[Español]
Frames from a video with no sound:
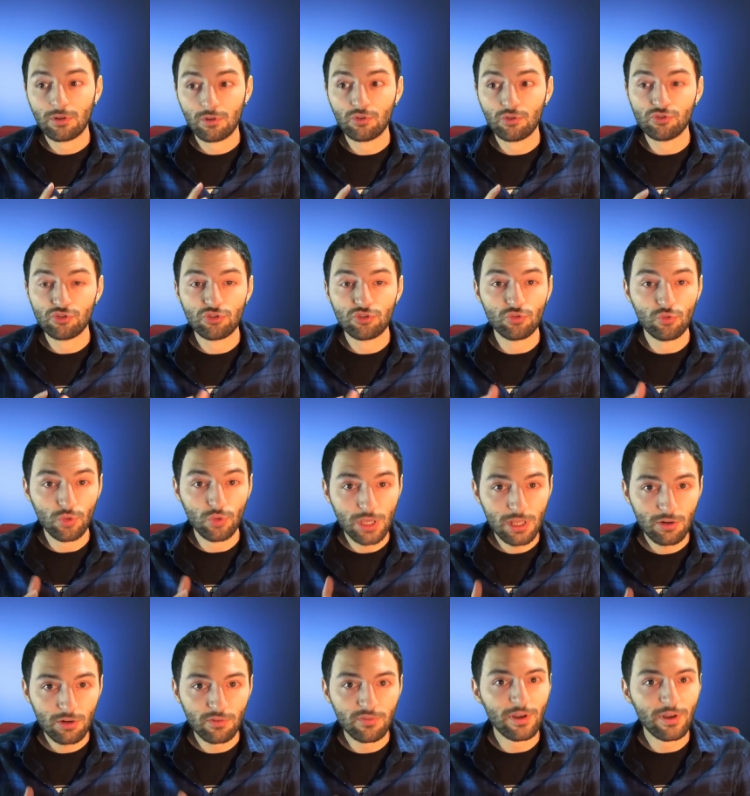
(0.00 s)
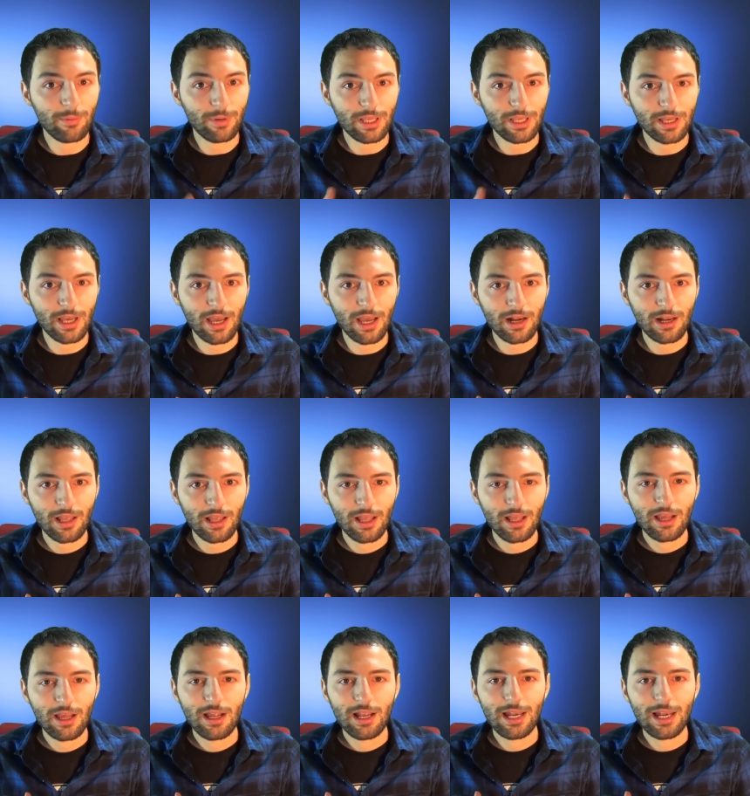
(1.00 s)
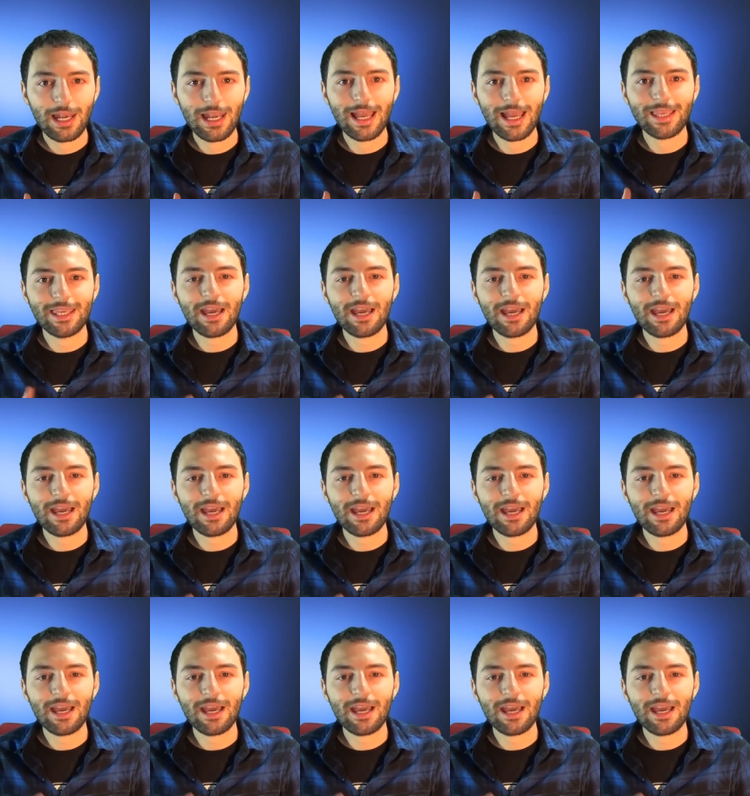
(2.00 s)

construir o fabricar la